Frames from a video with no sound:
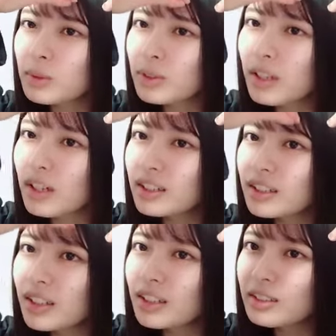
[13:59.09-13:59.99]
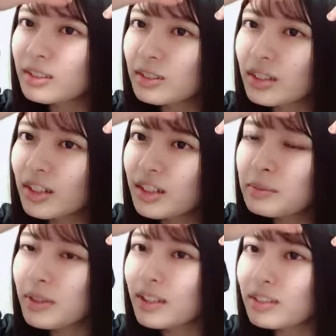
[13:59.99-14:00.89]
のカーディガンとかが
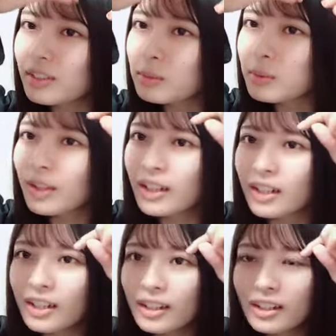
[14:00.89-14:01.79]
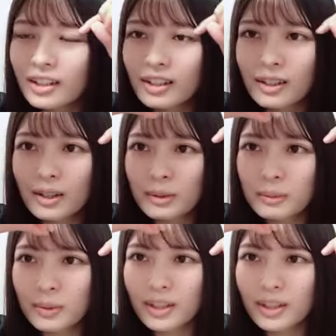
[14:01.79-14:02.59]
今なのかもはやもは